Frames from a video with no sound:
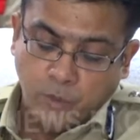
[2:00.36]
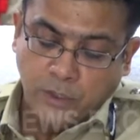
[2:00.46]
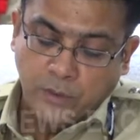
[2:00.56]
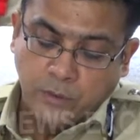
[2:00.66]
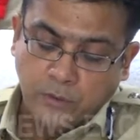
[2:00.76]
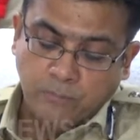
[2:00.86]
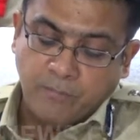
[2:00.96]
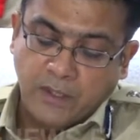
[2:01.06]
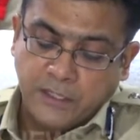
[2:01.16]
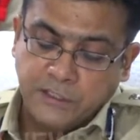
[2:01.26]
మోహన్ ఒకడు
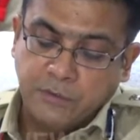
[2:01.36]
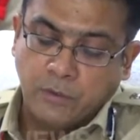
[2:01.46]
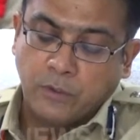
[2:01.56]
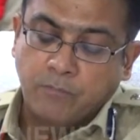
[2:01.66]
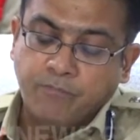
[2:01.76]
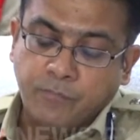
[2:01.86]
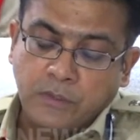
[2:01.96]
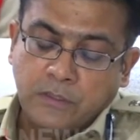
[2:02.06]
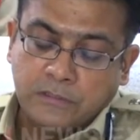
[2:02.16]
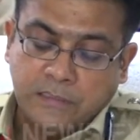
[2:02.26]
అంజీ ఒకడు
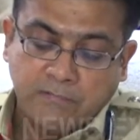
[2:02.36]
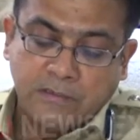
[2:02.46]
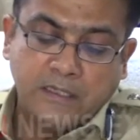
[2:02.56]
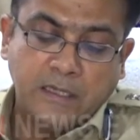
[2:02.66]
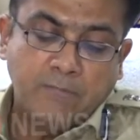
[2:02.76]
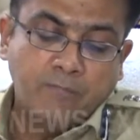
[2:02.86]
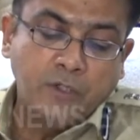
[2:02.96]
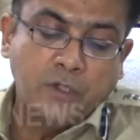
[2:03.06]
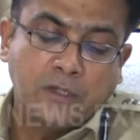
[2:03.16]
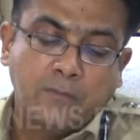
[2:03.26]
తర్వాత
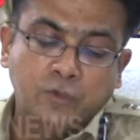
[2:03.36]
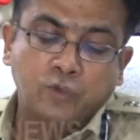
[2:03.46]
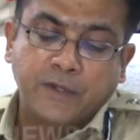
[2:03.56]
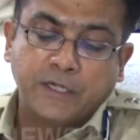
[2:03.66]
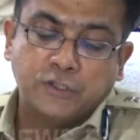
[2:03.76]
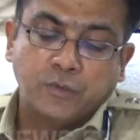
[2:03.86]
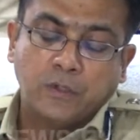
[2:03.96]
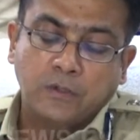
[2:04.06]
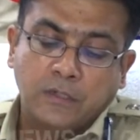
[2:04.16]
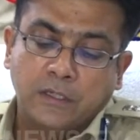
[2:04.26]
ఈ యొక్క మద్దు
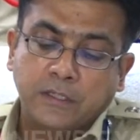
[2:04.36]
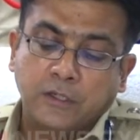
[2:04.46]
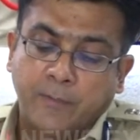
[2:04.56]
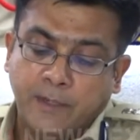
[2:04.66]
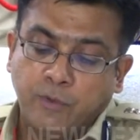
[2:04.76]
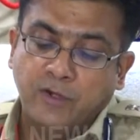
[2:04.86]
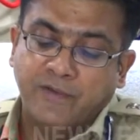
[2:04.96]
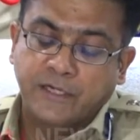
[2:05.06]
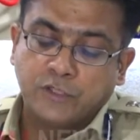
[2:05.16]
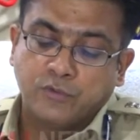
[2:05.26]
వెంకటేశ్వర్లు ఈ యొక్క బరిపోయిన
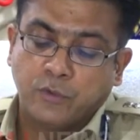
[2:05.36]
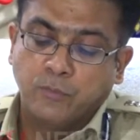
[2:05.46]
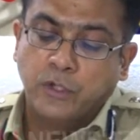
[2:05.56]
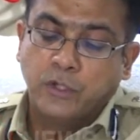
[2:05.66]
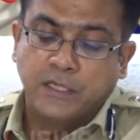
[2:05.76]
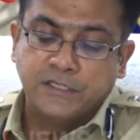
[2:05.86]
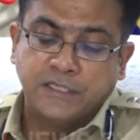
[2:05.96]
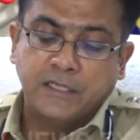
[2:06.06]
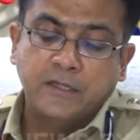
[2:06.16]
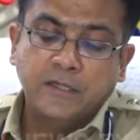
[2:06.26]
వెంకటేశ్వర్లు ముగ్గురు
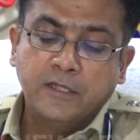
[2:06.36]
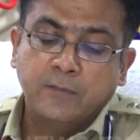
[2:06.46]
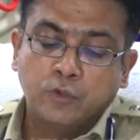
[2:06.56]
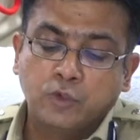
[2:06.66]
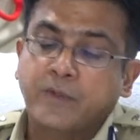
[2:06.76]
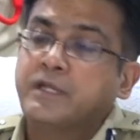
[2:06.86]
కలిసి ఈ మద్దు